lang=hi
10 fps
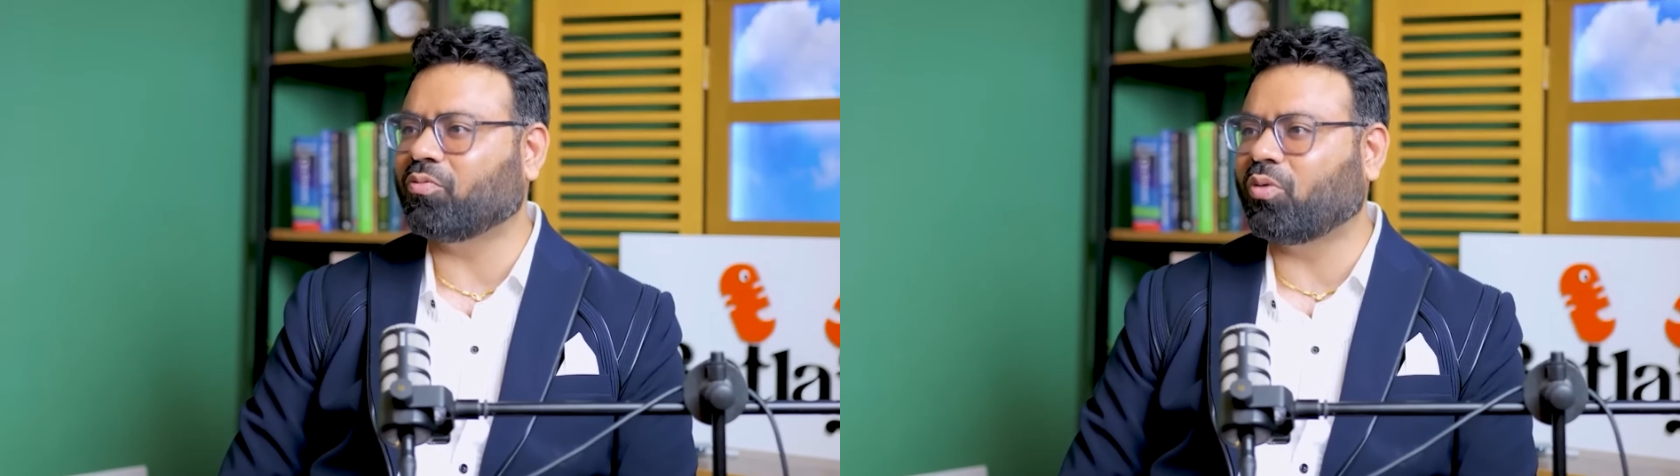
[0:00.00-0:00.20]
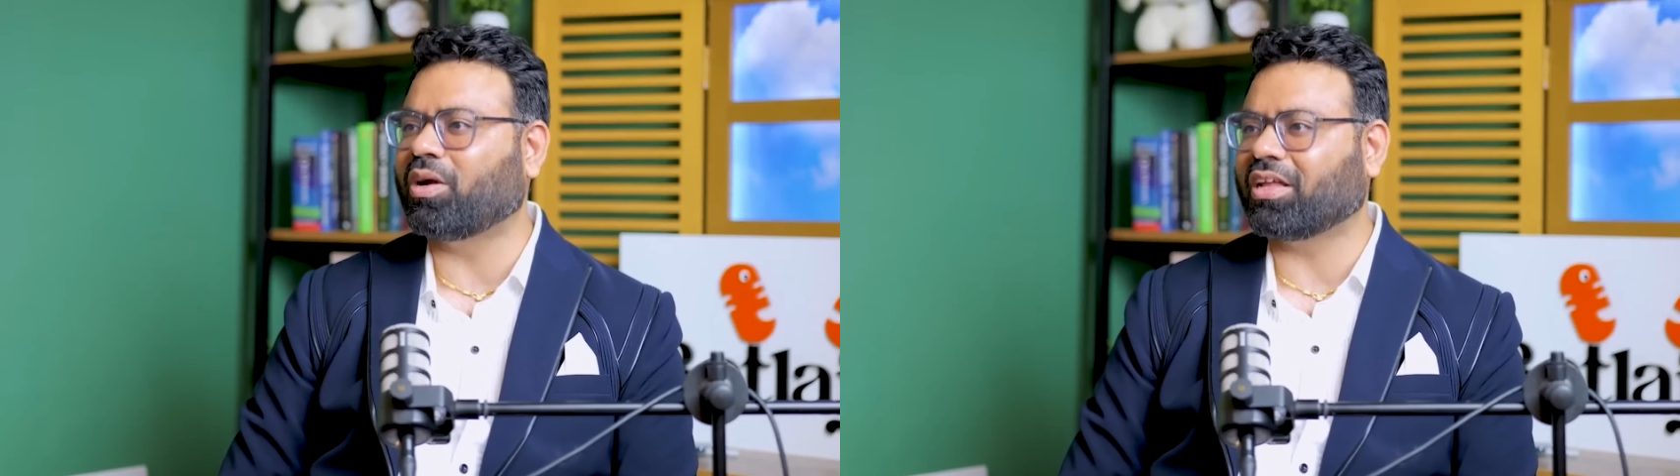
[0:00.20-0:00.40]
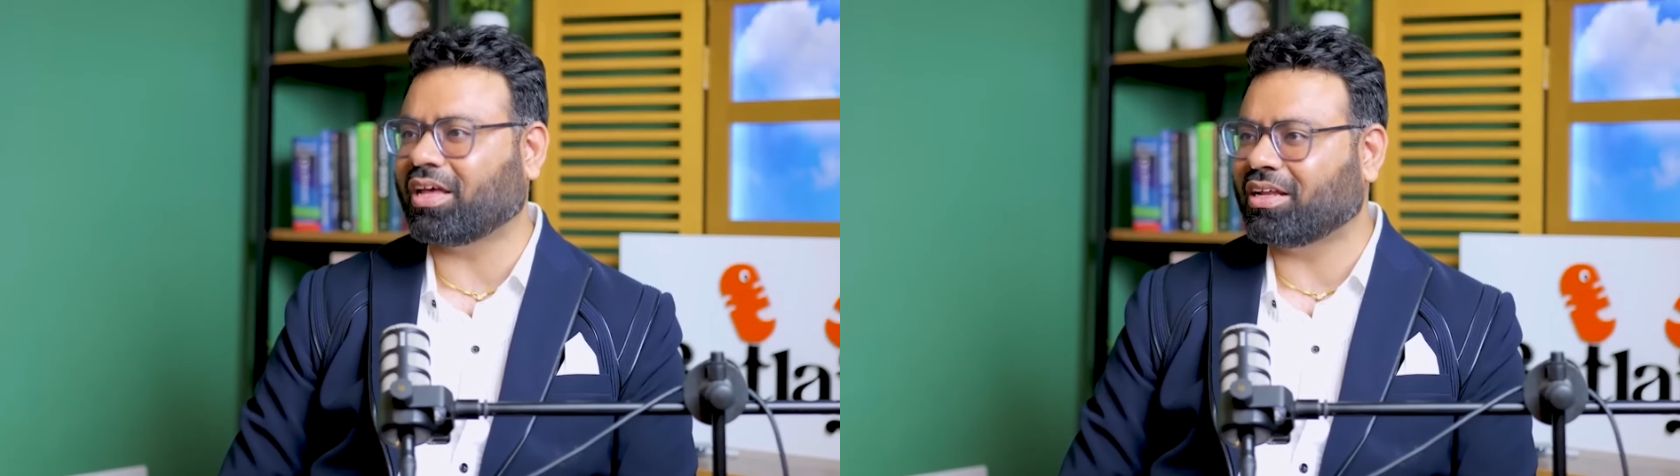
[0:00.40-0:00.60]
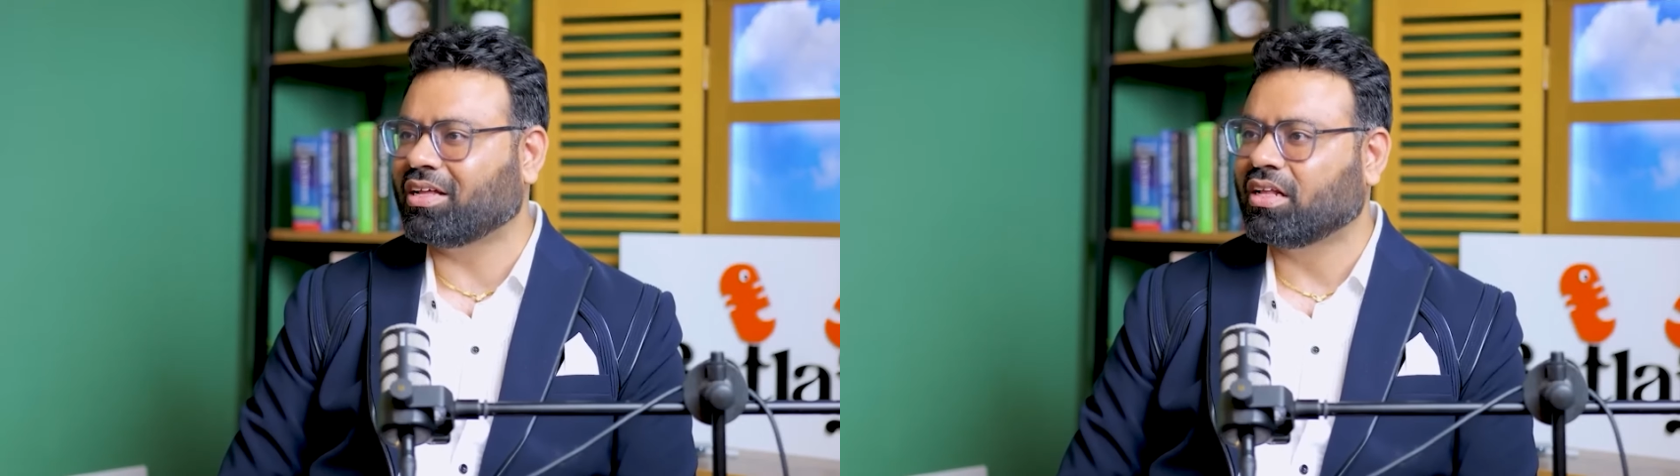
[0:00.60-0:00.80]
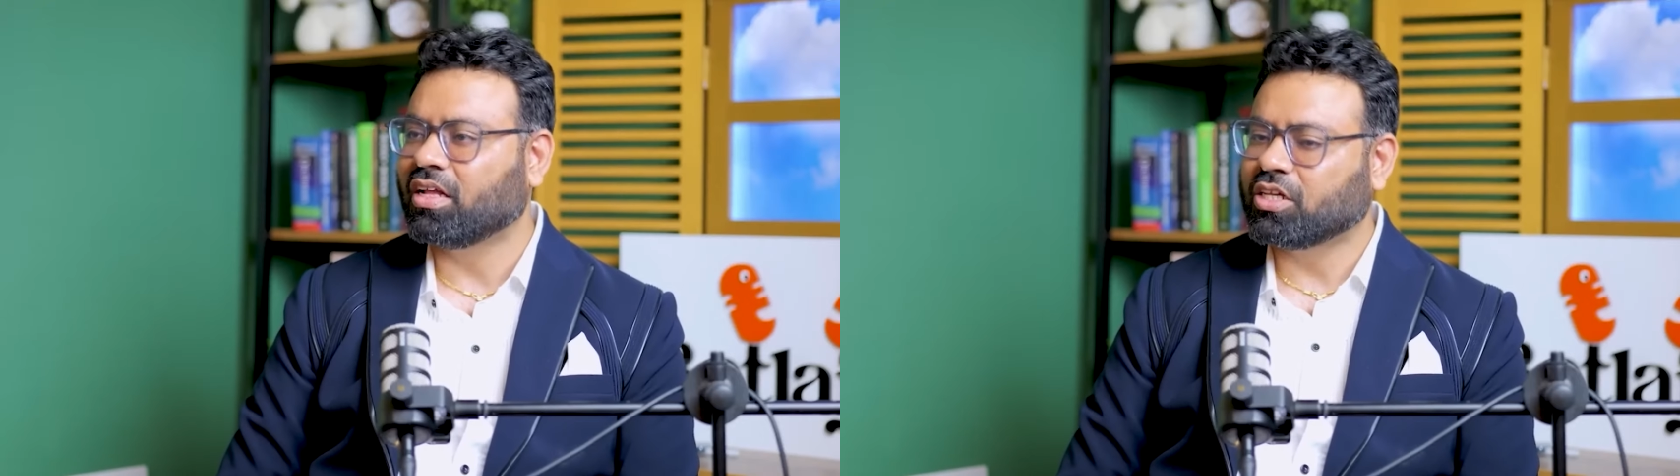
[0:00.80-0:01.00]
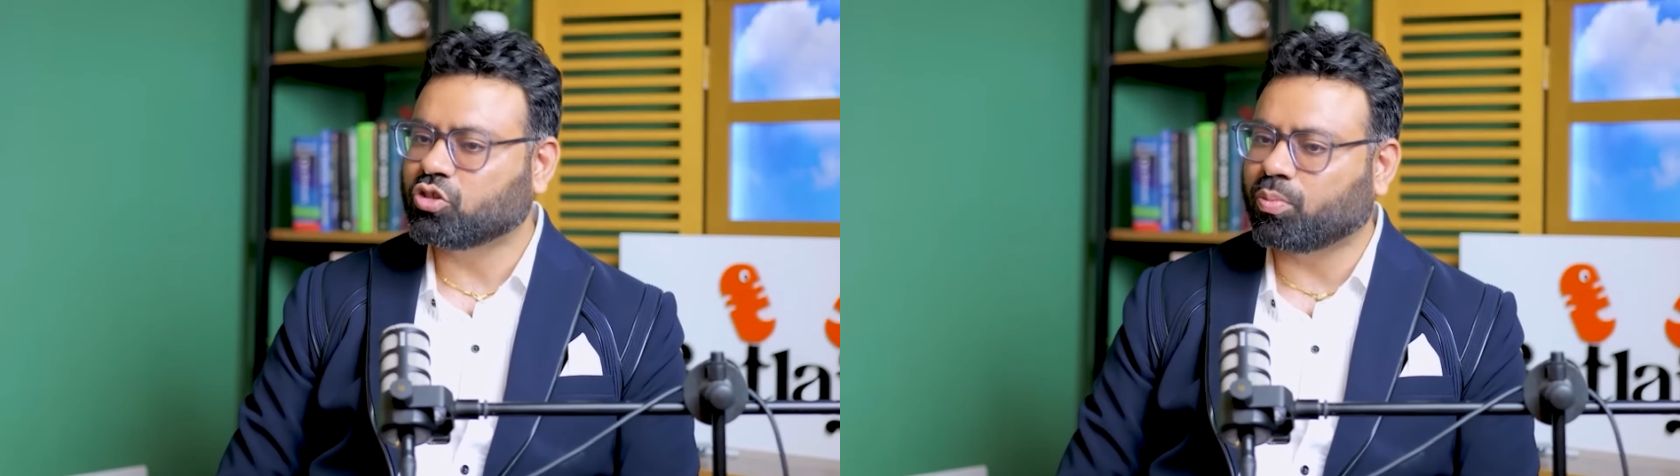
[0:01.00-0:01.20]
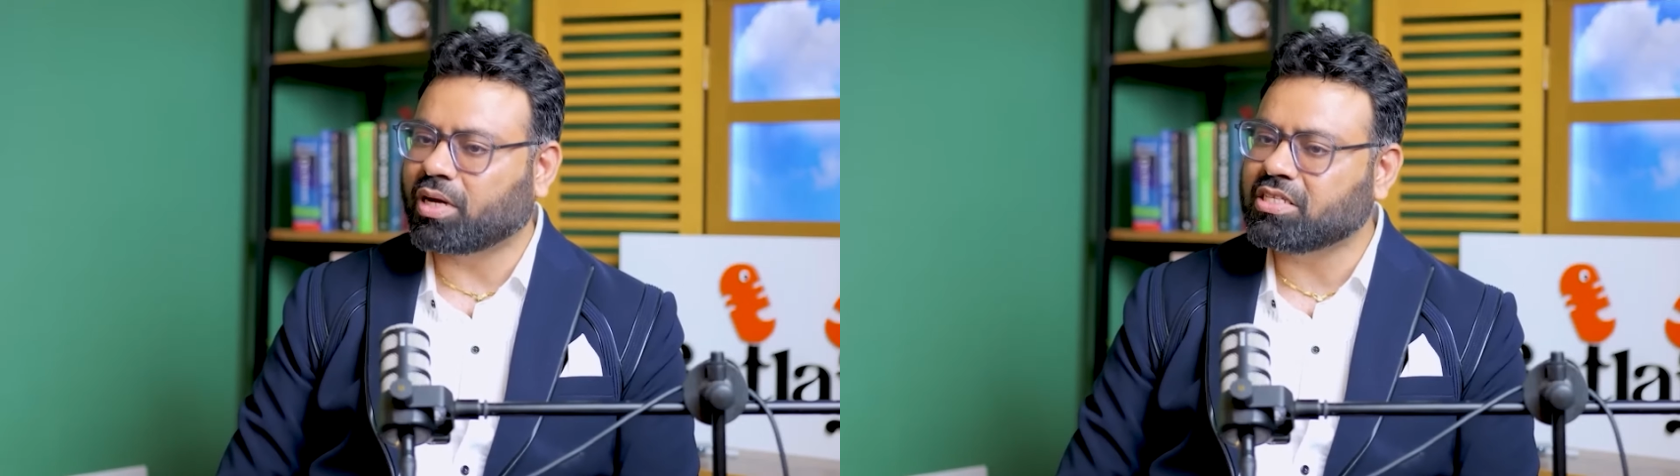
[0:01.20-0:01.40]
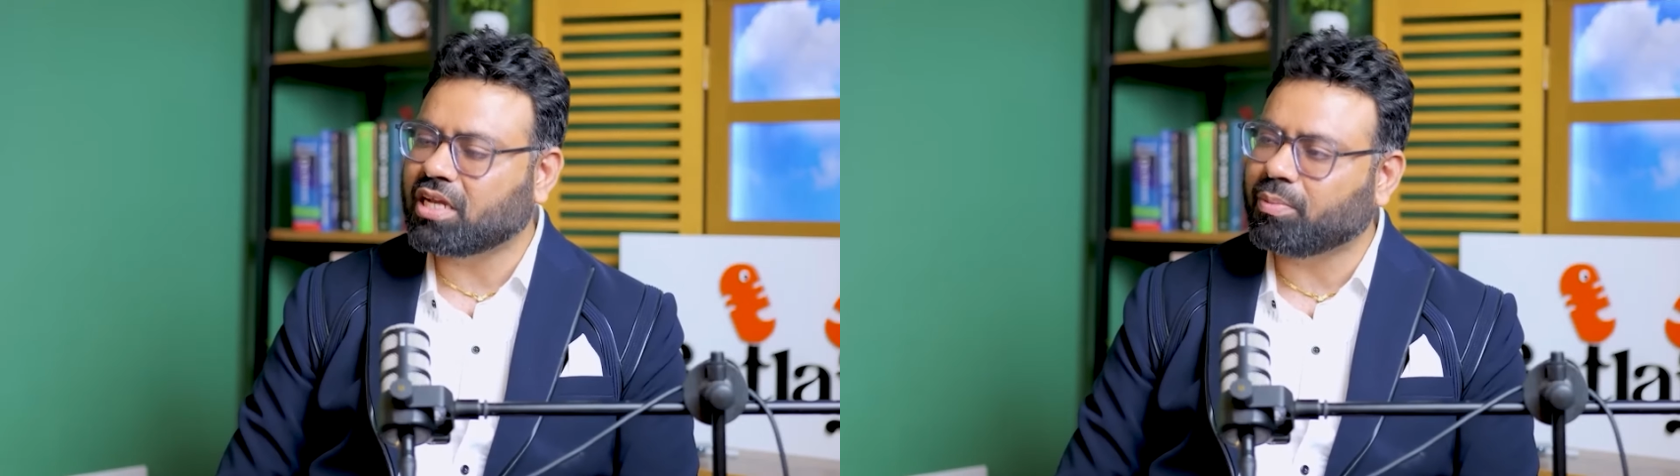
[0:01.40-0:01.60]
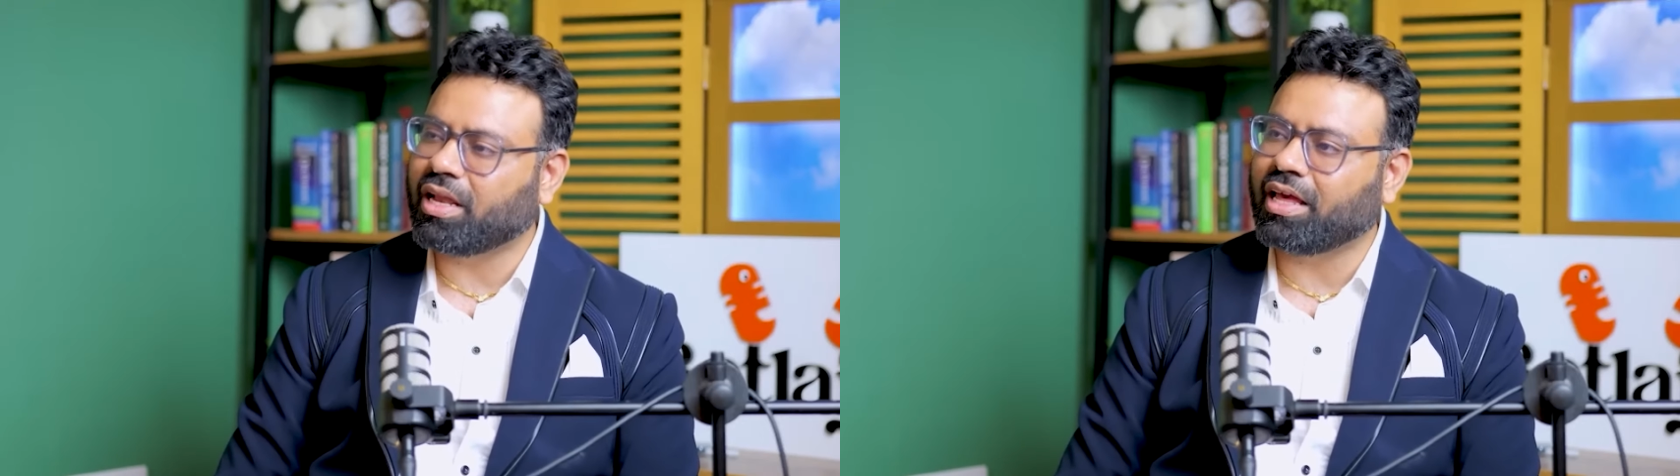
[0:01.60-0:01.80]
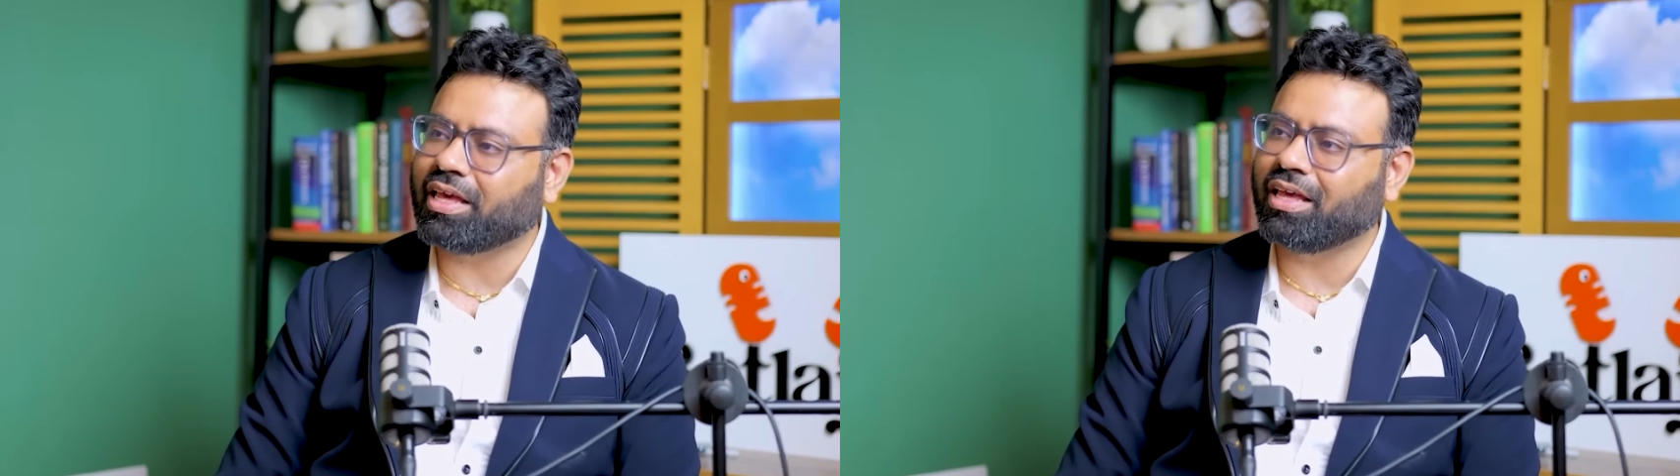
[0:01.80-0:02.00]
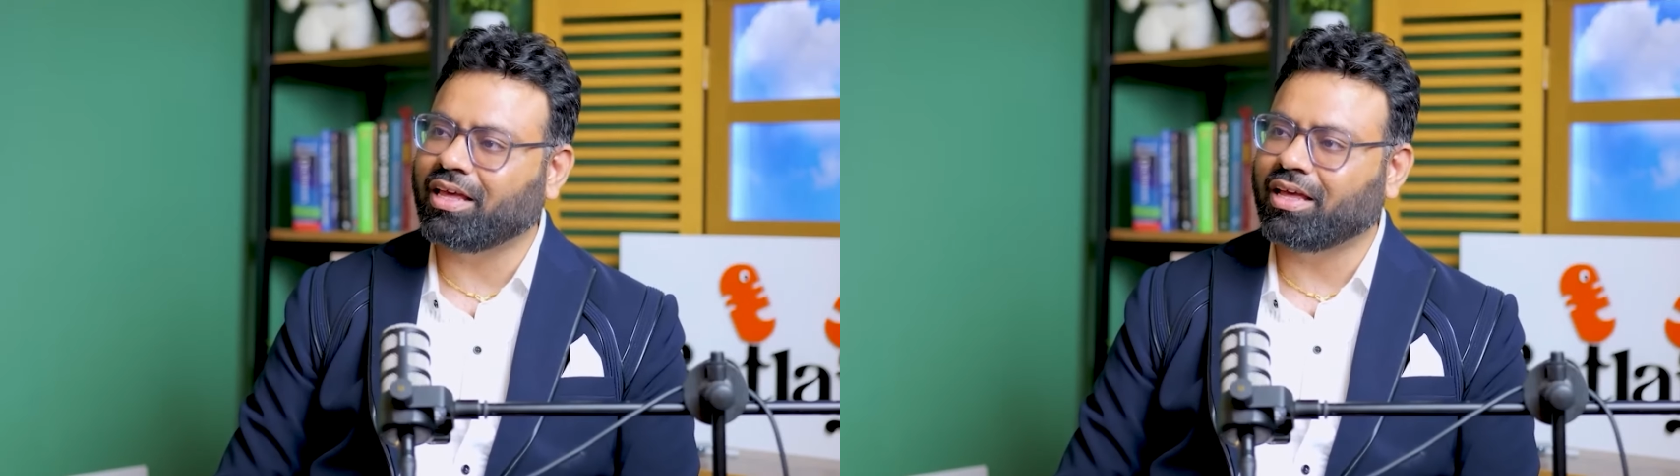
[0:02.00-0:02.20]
वो भटके है ना सो मंजिल मिलेगी